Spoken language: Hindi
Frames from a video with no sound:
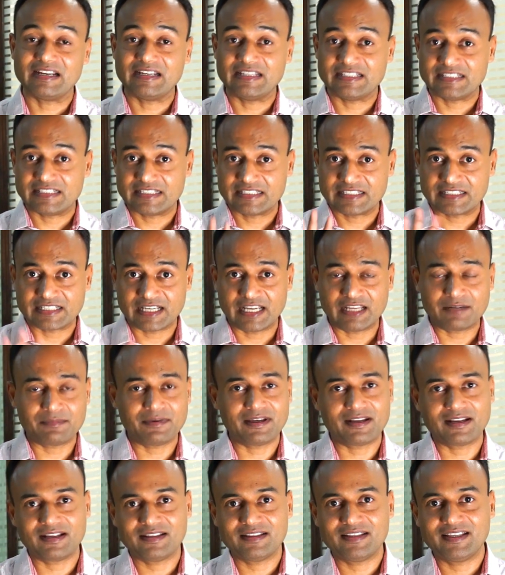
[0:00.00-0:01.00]
डिजिट चार
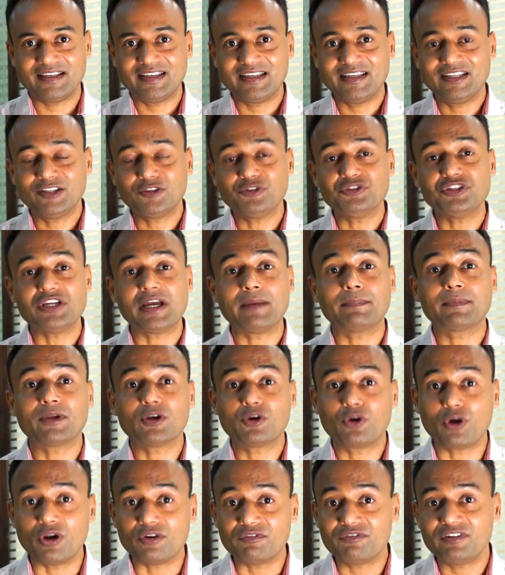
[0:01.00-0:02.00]
बार आता है तो ये आपके
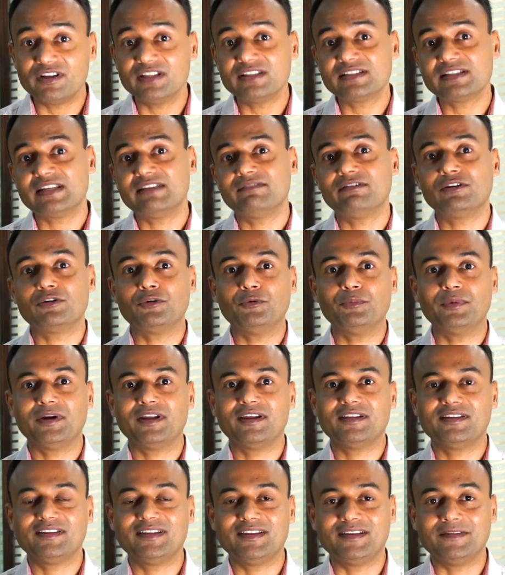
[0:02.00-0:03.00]
कॉन्फिडेंस लेवल को
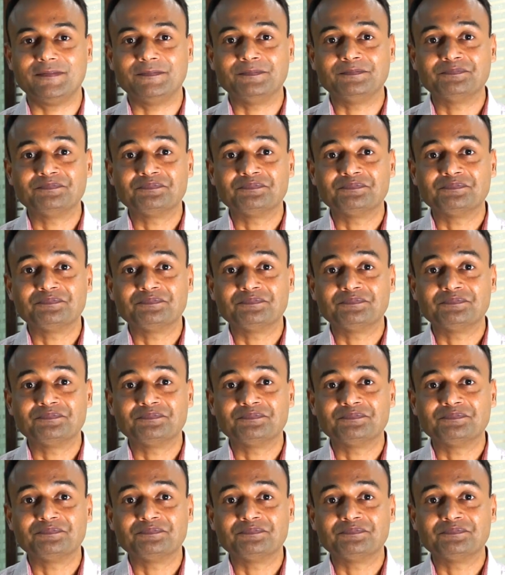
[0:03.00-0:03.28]
बढ़ाता है